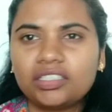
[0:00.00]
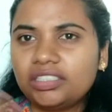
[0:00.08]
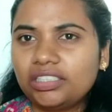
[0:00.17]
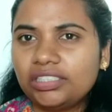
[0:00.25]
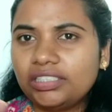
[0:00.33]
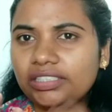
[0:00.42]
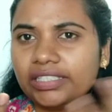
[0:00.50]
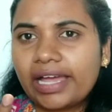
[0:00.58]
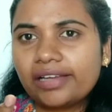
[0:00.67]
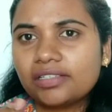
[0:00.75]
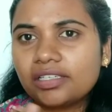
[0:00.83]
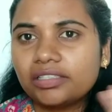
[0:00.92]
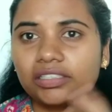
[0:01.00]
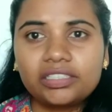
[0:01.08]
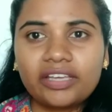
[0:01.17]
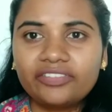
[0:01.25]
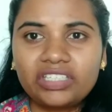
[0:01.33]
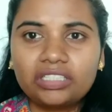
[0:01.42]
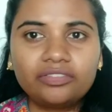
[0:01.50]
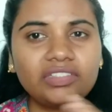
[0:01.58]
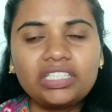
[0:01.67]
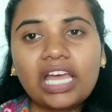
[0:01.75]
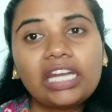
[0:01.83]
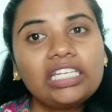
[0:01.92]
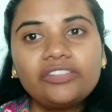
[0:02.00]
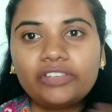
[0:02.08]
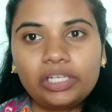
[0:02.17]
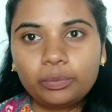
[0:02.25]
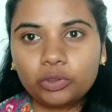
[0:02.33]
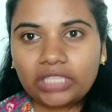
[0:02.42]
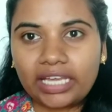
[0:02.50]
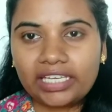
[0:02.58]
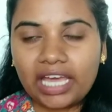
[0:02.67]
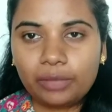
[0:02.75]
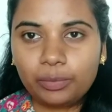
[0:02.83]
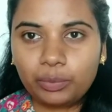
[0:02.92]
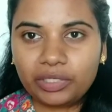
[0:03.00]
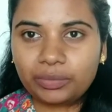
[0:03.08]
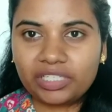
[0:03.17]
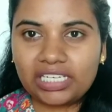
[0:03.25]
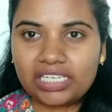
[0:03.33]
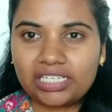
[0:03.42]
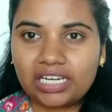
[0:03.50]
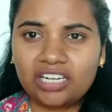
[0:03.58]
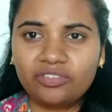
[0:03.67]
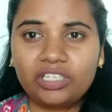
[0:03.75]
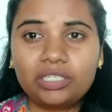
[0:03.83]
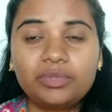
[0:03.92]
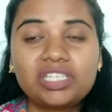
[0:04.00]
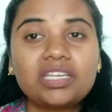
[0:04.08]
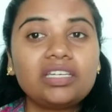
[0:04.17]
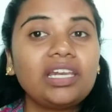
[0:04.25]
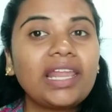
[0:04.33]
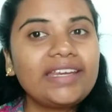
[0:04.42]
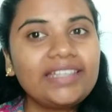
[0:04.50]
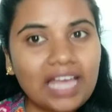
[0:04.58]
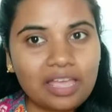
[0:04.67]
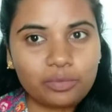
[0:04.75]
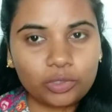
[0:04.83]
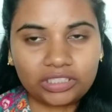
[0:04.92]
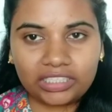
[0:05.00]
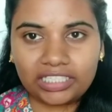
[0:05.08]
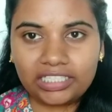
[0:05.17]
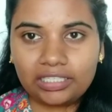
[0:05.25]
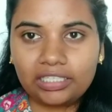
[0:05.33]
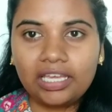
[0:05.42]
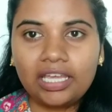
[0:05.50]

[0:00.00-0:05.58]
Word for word: ఈ డార్క్ సర్కిల్స్ అవి ఇవి అన్నీ వెళ్ళిపోతాయి హైపర్ పిగ్మెంటేషన్ లాంటివన్నీ మీ స్కిన్ లైట్గా అయిపోతుందని